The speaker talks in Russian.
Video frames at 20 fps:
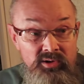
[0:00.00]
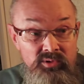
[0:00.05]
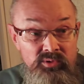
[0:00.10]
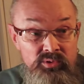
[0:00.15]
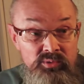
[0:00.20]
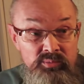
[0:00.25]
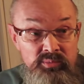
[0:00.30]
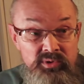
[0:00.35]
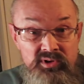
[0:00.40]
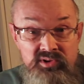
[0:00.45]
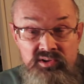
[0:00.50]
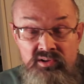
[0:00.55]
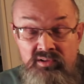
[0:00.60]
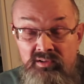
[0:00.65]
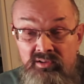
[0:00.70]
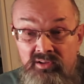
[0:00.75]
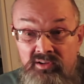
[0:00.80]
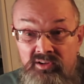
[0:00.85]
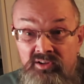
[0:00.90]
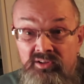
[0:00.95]
Он был
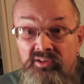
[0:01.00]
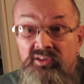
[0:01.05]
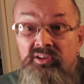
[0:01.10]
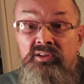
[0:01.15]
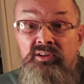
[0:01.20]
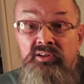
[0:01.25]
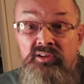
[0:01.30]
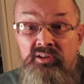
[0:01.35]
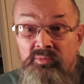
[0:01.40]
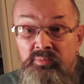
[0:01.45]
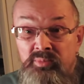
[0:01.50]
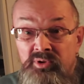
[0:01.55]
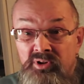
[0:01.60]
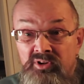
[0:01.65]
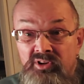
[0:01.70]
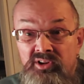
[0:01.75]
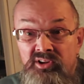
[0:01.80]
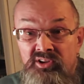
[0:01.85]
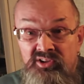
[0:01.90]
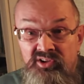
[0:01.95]
и, и, и
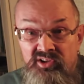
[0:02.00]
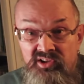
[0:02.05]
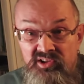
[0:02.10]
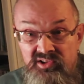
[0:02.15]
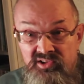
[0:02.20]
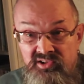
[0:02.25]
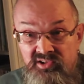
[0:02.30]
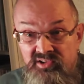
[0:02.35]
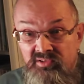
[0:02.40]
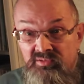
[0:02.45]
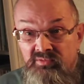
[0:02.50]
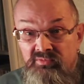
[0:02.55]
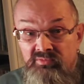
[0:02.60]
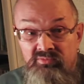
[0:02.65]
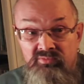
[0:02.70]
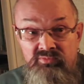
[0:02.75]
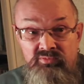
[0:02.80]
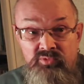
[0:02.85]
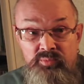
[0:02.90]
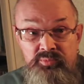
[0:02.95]
был, и есть,
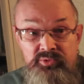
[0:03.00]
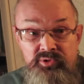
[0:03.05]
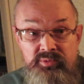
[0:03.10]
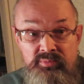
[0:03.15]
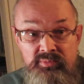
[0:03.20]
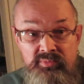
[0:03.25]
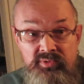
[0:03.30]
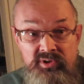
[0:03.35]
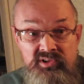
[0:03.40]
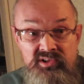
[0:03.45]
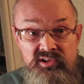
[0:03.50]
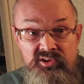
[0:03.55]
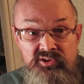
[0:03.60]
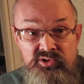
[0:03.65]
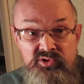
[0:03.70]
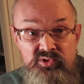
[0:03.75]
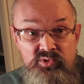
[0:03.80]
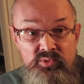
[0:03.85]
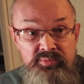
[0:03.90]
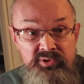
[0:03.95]
в общем, если
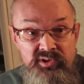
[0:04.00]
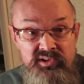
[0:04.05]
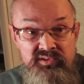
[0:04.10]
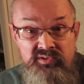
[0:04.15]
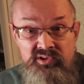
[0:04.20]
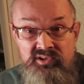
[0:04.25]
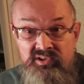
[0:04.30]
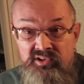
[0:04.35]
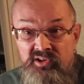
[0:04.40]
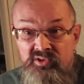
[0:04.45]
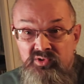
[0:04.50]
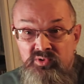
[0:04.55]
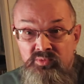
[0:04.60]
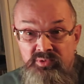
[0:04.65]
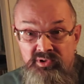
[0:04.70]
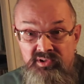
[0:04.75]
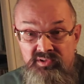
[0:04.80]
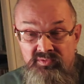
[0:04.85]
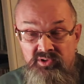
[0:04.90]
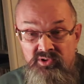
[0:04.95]
не суперзвезда, а
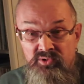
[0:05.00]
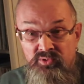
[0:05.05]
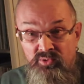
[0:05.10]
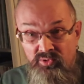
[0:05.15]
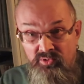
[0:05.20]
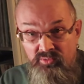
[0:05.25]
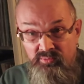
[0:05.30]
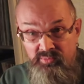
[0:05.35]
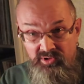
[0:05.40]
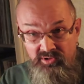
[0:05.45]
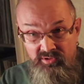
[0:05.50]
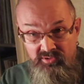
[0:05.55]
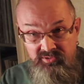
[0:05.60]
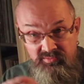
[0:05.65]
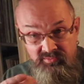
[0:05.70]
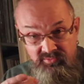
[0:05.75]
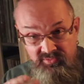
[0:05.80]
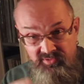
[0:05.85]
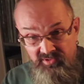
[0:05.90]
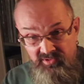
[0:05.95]
суперзвездой он был в